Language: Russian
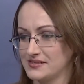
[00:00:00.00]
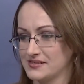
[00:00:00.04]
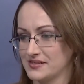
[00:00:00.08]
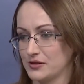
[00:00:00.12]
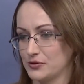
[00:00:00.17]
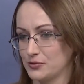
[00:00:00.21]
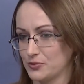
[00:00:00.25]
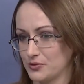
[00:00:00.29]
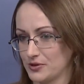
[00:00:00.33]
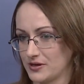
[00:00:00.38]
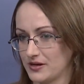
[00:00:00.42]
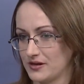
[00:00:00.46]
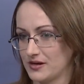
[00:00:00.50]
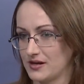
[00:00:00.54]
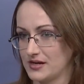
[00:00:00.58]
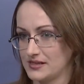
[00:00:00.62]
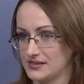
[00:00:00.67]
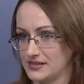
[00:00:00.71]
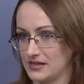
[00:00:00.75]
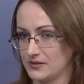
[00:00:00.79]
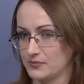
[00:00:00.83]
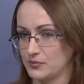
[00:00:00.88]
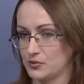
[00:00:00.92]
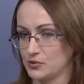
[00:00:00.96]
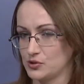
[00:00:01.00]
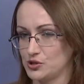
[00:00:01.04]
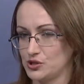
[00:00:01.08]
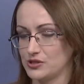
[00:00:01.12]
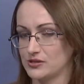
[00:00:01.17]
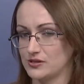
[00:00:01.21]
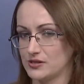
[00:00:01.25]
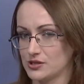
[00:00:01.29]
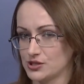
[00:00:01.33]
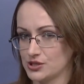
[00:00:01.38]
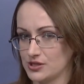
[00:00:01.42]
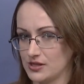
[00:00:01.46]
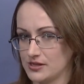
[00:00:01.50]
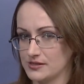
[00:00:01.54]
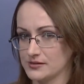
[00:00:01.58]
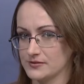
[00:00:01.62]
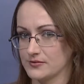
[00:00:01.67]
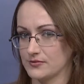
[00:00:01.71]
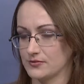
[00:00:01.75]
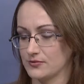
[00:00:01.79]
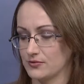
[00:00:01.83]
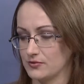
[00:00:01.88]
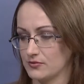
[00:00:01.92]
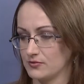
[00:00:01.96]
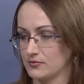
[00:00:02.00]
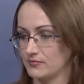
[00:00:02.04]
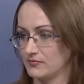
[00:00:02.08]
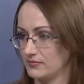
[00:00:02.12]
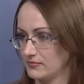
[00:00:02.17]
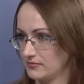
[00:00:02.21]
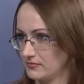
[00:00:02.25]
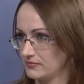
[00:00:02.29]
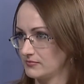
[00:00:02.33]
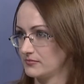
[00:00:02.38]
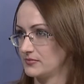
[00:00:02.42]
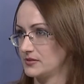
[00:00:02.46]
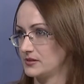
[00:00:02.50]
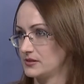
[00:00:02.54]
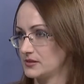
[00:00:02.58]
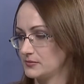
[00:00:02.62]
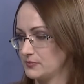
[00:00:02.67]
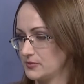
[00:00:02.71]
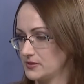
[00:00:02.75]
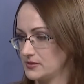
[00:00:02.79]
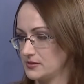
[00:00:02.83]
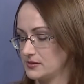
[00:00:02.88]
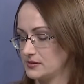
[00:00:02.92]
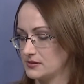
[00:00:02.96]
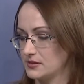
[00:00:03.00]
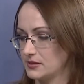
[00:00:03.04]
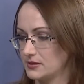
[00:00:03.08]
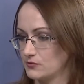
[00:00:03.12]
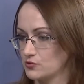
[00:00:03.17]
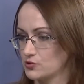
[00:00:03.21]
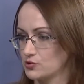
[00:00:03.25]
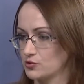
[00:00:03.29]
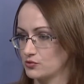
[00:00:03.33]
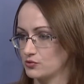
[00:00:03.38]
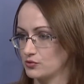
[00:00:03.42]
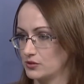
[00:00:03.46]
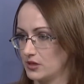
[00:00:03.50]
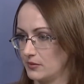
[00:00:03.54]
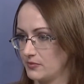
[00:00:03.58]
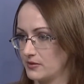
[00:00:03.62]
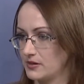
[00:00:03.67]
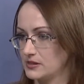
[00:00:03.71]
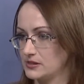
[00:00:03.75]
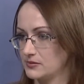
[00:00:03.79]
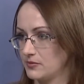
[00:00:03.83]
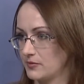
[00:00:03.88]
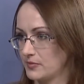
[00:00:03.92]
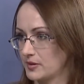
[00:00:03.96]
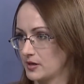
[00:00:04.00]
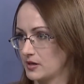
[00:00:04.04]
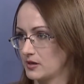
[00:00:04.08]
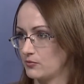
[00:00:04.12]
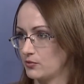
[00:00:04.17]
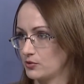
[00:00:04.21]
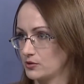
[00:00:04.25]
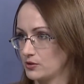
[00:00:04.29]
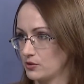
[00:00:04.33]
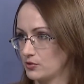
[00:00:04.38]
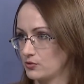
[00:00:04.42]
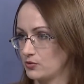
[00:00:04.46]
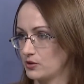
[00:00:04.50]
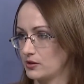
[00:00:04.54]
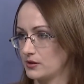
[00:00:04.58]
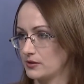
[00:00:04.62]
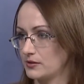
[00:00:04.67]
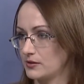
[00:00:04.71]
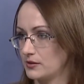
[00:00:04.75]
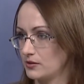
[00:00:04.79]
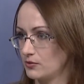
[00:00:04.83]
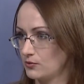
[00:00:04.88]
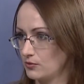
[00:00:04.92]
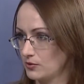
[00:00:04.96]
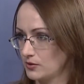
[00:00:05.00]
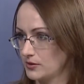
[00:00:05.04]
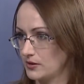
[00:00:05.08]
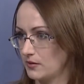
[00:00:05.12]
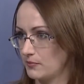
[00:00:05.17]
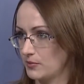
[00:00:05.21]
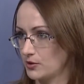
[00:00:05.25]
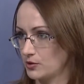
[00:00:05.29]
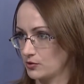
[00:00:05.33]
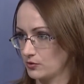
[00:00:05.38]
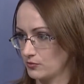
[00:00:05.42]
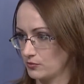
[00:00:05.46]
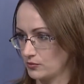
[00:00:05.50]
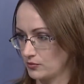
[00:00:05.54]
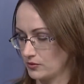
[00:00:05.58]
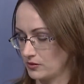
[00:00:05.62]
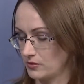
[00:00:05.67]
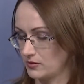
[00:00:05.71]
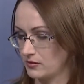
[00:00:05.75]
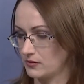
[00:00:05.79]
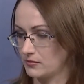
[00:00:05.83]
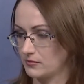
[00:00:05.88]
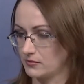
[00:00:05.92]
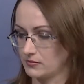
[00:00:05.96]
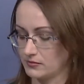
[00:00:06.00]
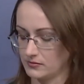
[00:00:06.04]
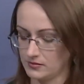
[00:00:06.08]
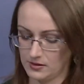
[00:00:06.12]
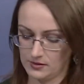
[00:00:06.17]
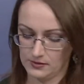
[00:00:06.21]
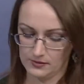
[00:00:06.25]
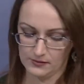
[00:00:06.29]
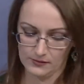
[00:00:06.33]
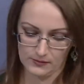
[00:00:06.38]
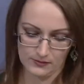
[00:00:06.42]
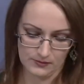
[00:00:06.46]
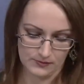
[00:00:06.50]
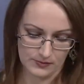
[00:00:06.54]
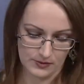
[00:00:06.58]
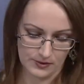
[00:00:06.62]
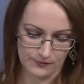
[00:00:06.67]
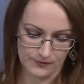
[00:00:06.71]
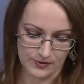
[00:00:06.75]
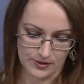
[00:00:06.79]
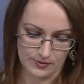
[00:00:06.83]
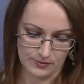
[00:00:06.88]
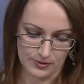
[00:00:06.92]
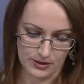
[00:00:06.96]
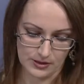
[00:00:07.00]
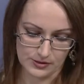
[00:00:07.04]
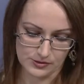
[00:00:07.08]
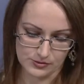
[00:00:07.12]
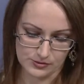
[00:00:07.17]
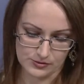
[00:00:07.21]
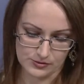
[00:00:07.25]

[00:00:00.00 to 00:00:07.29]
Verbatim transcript: которые хотят получить гражданство, но из позиции того, что необходимо проработать только три года, а потом только ну, да. оформлять все